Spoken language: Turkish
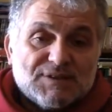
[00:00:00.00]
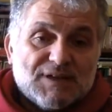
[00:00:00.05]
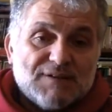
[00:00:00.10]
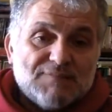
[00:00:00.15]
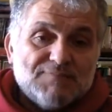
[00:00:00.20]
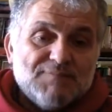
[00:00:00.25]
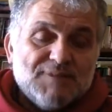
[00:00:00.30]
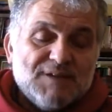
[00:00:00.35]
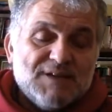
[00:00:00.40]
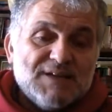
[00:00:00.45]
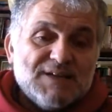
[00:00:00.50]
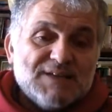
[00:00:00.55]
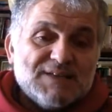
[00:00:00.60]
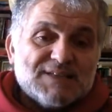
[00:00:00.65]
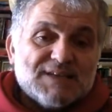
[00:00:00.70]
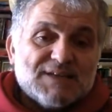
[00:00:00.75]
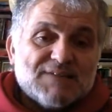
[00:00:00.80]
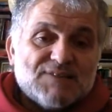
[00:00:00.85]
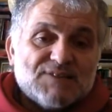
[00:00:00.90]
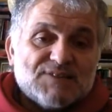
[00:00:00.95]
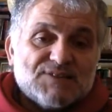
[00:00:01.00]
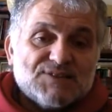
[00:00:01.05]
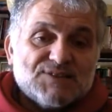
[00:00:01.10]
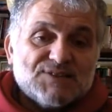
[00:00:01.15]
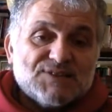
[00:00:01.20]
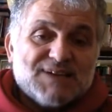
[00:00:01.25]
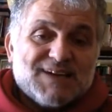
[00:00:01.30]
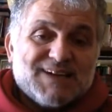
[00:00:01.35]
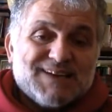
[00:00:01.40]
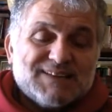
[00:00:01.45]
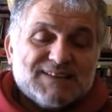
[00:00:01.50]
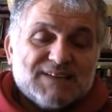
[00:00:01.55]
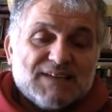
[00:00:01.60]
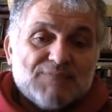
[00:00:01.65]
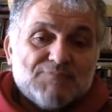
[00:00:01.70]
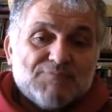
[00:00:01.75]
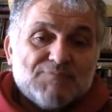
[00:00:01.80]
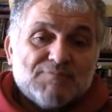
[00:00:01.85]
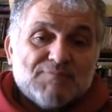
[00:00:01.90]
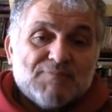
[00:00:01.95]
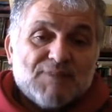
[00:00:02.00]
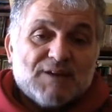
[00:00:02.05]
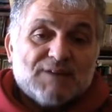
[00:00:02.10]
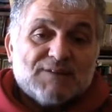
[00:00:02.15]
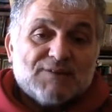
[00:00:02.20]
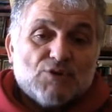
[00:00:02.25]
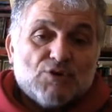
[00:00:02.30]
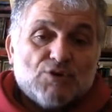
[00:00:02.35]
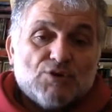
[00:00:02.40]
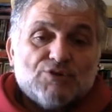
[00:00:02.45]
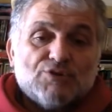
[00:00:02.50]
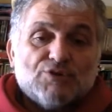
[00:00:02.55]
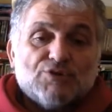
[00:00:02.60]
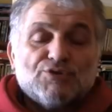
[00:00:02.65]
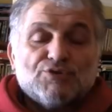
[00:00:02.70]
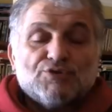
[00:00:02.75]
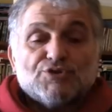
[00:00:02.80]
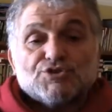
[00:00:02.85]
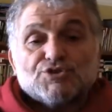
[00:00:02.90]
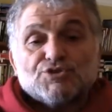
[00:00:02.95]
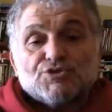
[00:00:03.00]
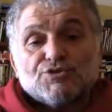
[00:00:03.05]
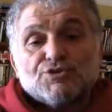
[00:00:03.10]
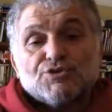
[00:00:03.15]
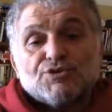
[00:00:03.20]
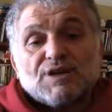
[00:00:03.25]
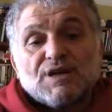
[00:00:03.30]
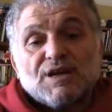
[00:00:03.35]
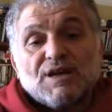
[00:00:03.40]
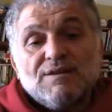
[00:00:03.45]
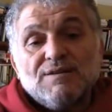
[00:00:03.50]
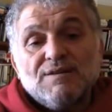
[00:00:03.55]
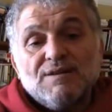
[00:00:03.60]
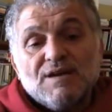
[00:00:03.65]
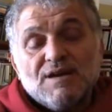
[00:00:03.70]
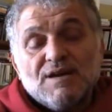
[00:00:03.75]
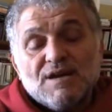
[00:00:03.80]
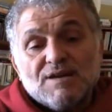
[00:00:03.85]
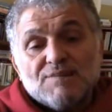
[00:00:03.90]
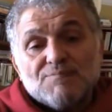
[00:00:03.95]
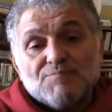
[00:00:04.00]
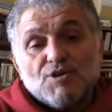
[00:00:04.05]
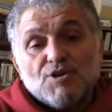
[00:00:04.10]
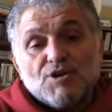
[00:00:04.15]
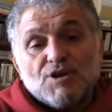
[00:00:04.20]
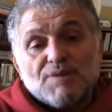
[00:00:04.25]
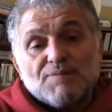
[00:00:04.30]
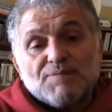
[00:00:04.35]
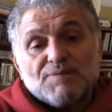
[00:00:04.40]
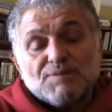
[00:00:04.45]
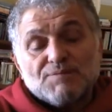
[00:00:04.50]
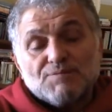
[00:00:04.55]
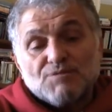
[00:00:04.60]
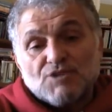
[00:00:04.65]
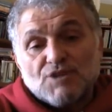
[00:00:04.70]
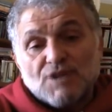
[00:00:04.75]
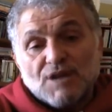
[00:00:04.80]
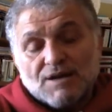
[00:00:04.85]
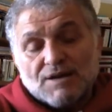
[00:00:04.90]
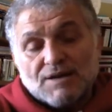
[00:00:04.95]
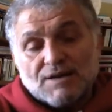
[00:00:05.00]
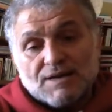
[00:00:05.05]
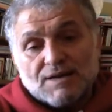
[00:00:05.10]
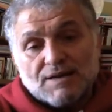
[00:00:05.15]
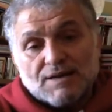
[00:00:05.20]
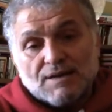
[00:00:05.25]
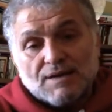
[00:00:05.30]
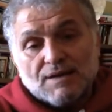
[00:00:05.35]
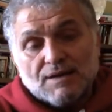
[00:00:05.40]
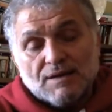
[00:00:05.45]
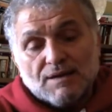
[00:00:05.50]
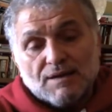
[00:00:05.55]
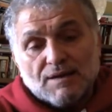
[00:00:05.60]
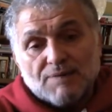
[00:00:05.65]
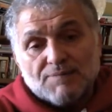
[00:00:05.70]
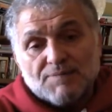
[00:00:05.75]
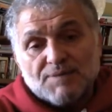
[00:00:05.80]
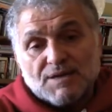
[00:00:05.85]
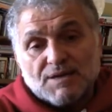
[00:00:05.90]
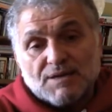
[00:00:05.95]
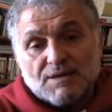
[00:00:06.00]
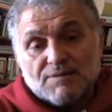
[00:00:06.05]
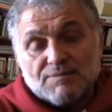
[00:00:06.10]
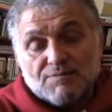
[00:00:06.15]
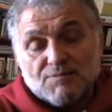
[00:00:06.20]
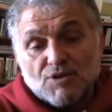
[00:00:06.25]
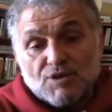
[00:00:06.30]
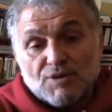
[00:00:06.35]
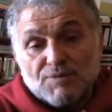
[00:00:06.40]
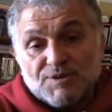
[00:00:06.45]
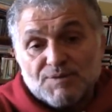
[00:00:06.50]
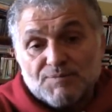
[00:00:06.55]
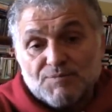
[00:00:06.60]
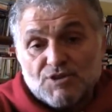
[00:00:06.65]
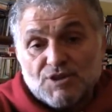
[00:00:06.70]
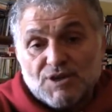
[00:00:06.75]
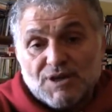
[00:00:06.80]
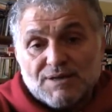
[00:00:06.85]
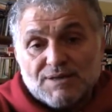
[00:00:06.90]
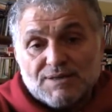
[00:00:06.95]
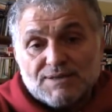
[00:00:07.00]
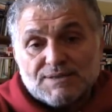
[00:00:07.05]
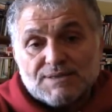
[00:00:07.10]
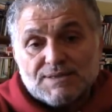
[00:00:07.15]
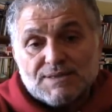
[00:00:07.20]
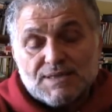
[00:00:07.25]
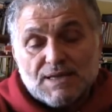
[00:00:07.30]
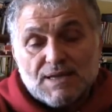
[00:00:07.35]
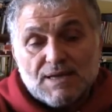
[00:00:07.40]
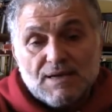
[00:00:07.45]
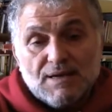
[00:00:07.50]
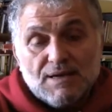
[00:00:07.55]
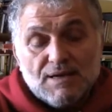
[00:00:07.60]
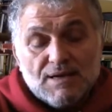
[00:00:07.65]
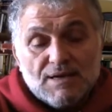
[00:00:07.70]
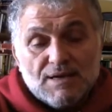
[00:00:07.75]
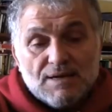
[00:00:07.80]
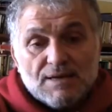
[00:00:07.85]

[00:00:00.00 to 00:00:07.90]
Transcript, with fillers: Tam savaşı kazanmakta olduğunu düşünürken böyle bir müdahaleyle, Amerika'nın böyle bir müdahalesiyle